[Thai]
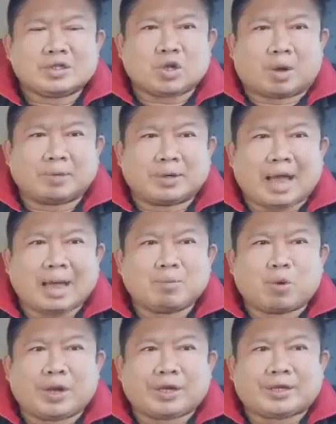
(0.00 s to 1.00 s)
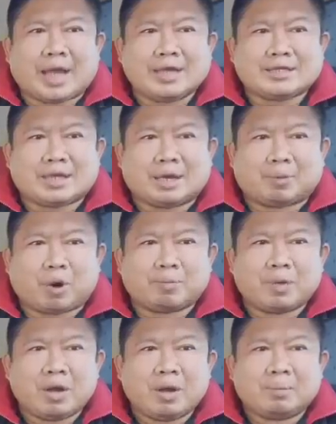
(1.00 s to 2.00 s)
ซ้อมที่ค่ายมวยไกศิลภพ
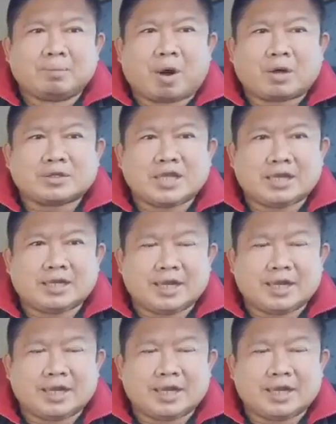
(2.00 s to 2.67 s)
บ็อกซิ่ง